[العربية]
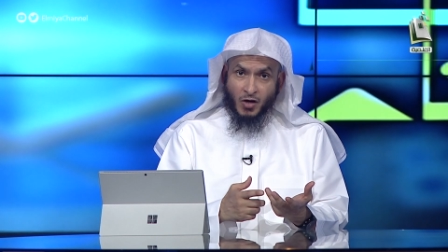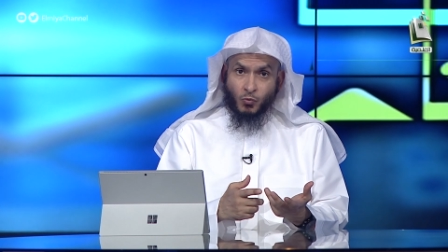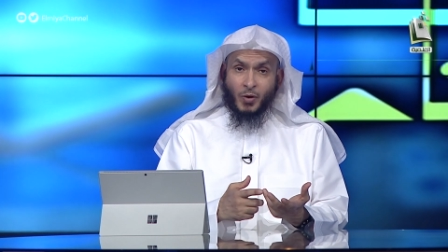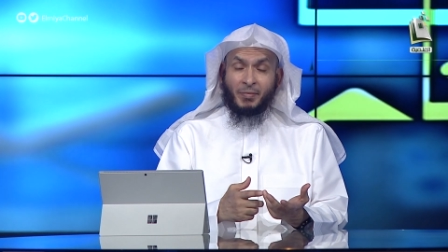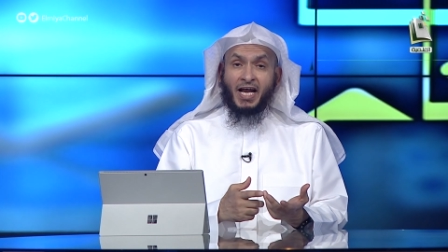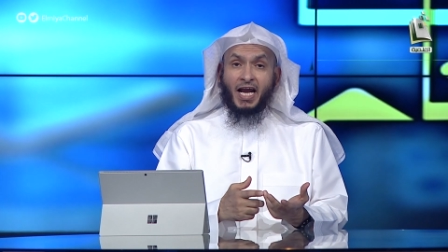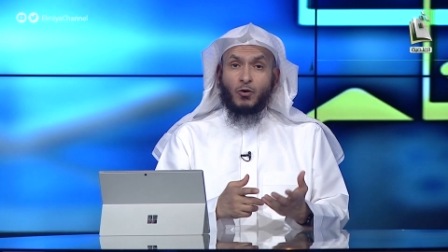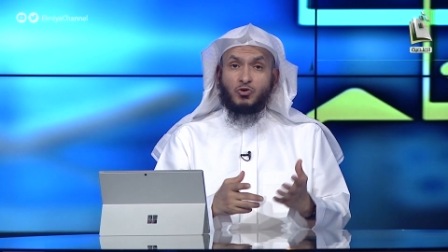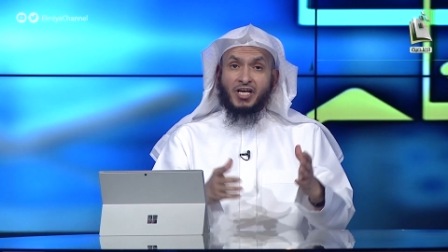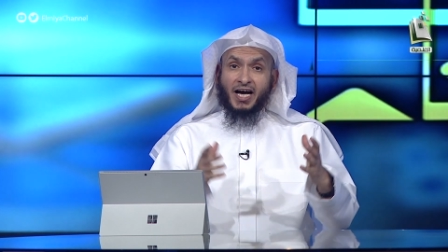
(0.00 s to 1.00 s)
ومن
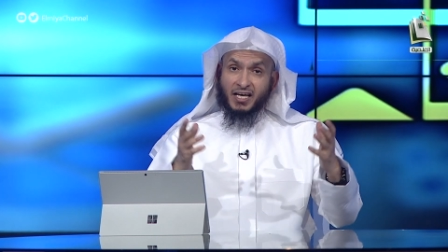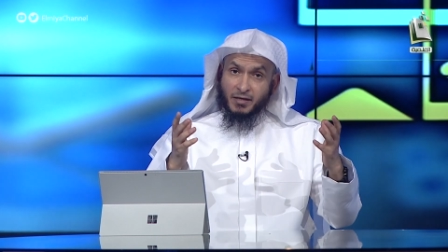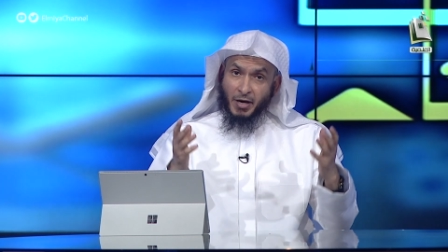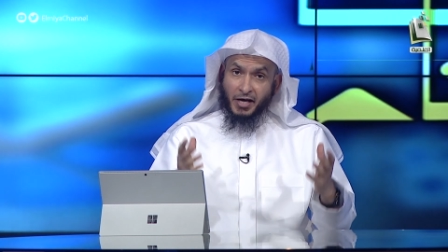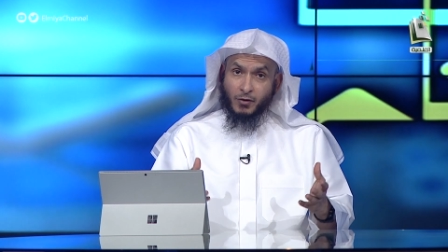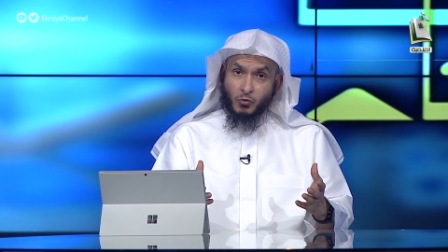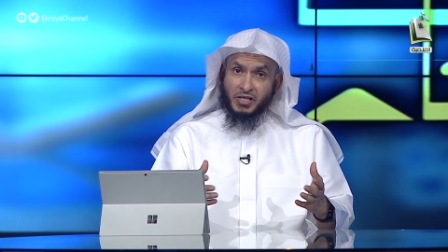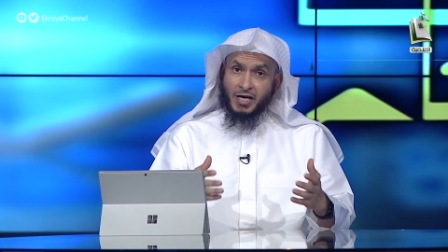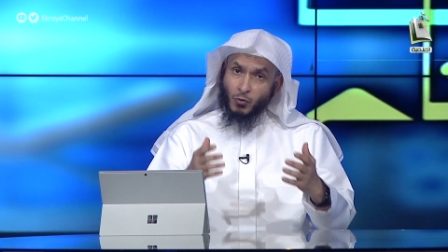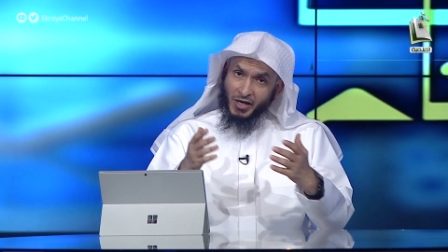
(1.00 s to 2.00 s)
الاوساخ
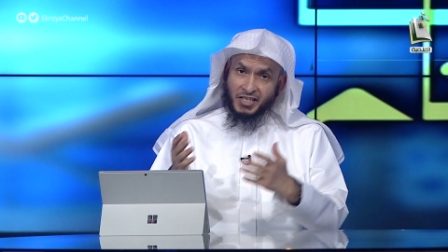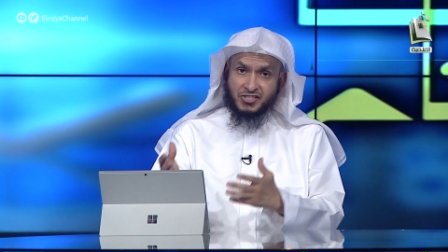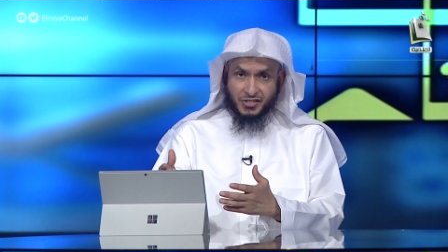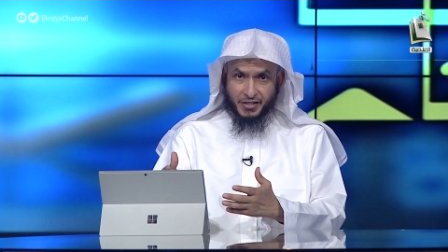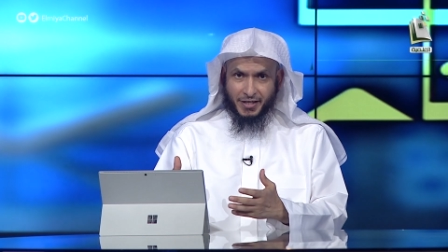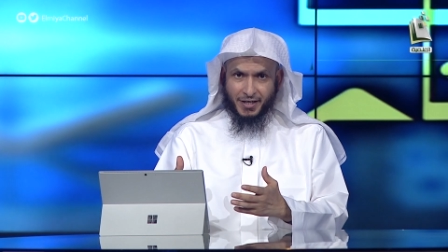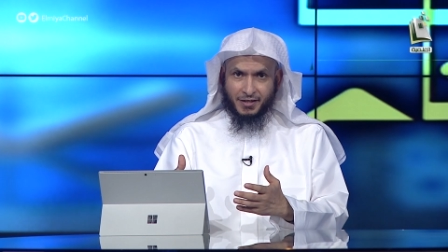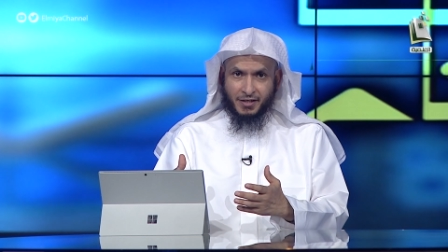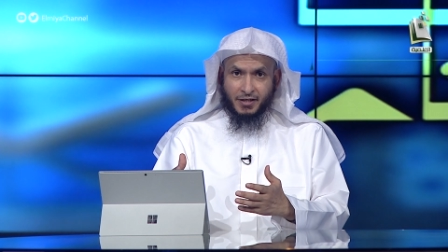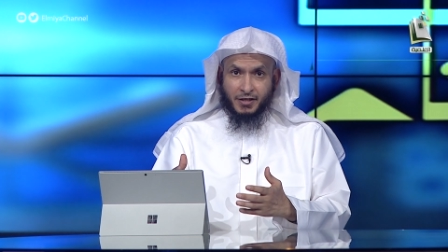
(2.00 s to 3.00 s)
المعنويه والحسيه
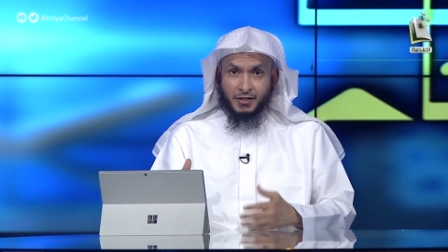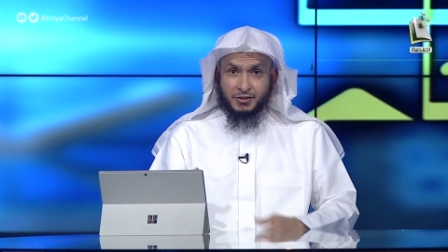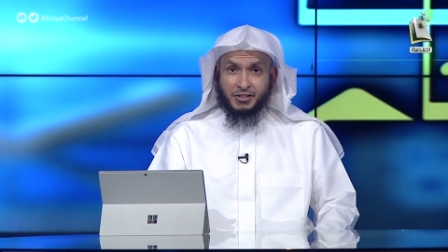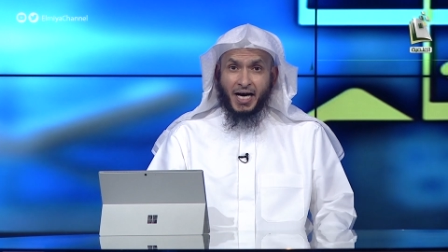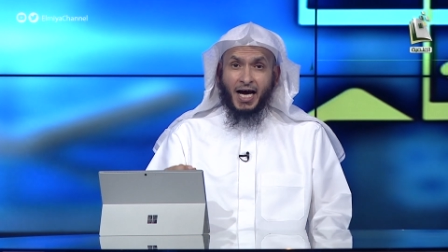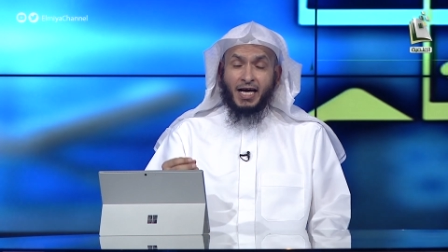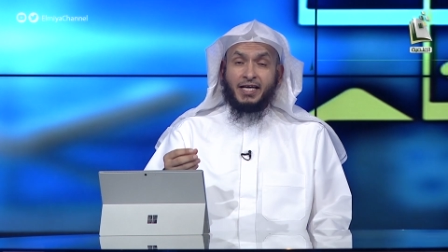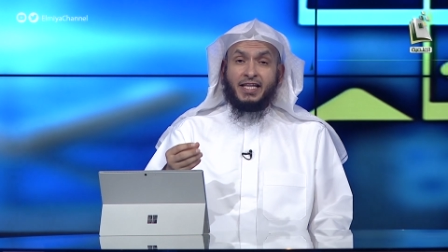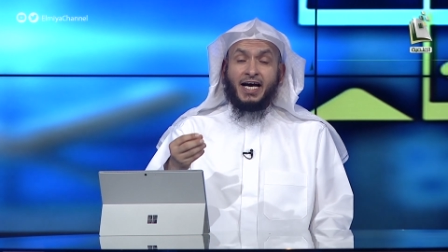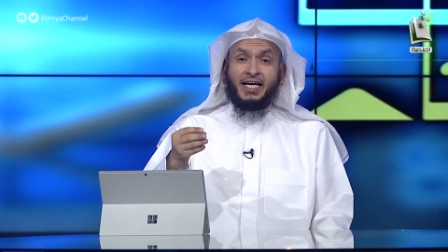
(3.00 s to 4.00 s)
جع
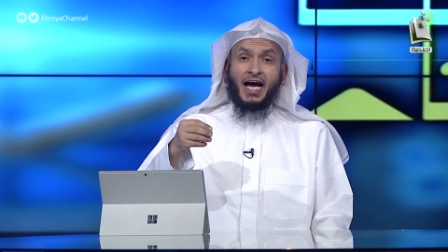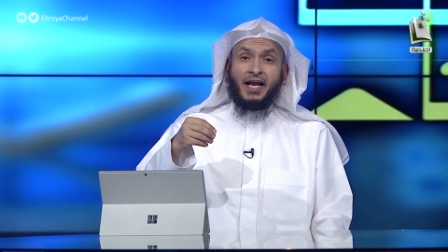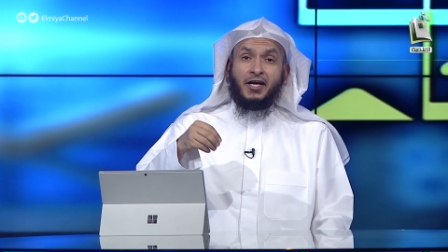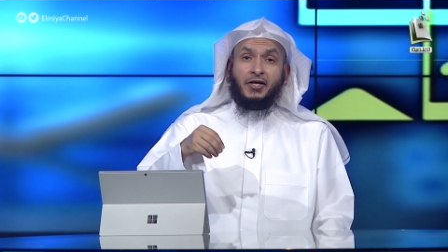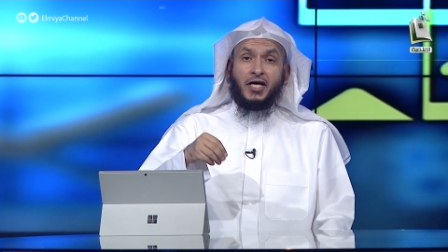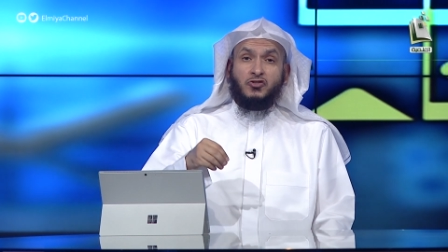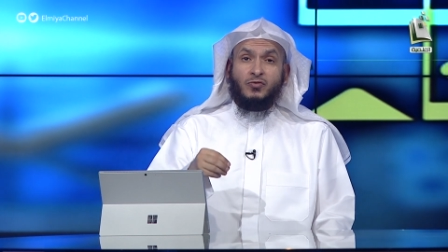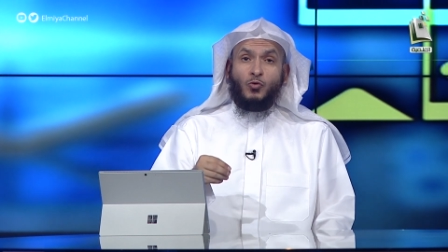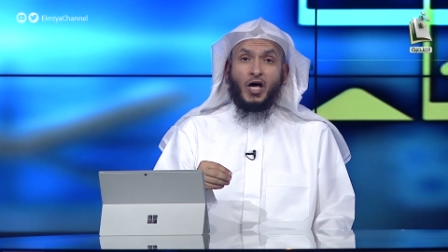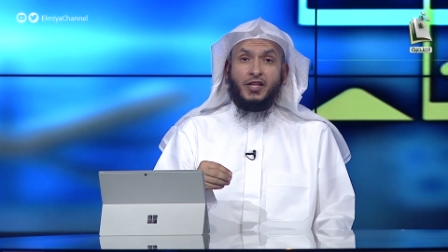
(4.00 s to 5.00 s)
اذا كان الناس
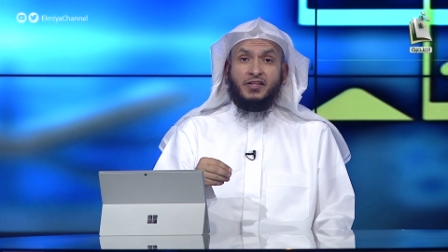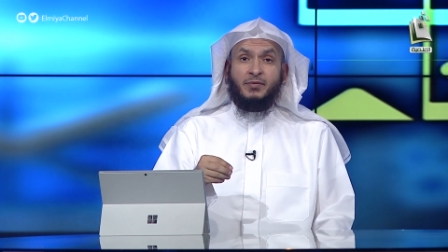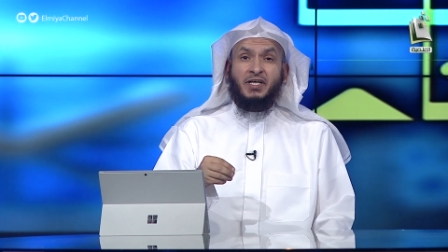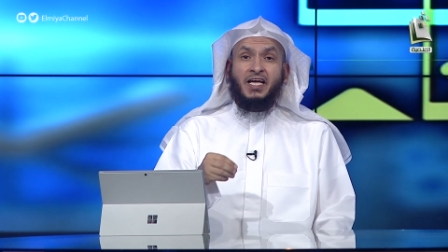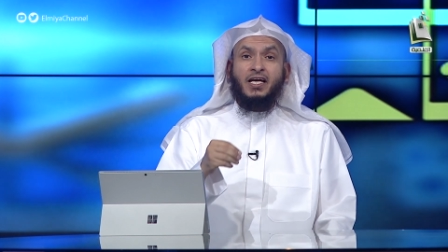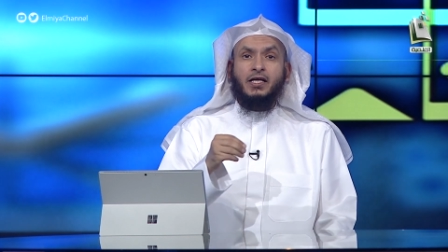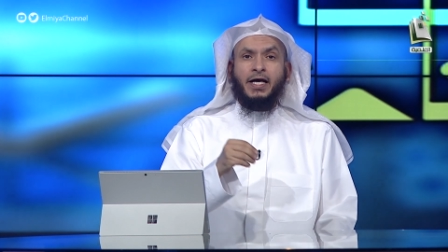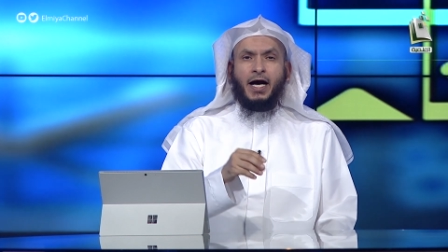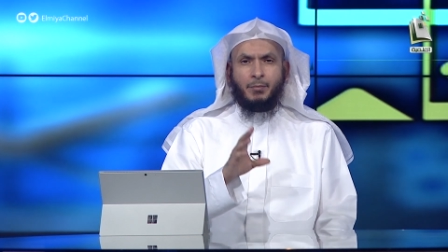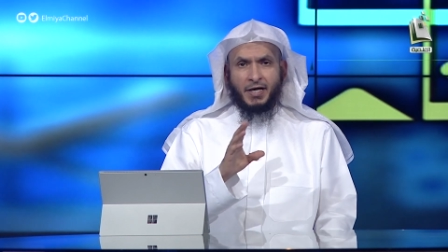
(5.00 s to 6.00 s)
معظمين
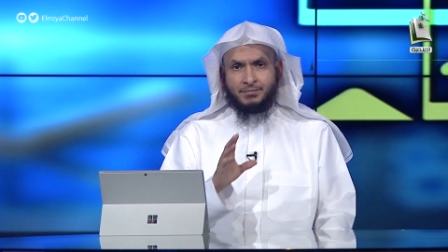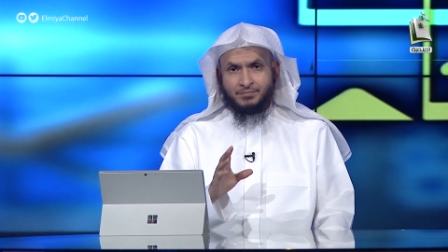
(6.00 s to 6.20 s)
للكعبه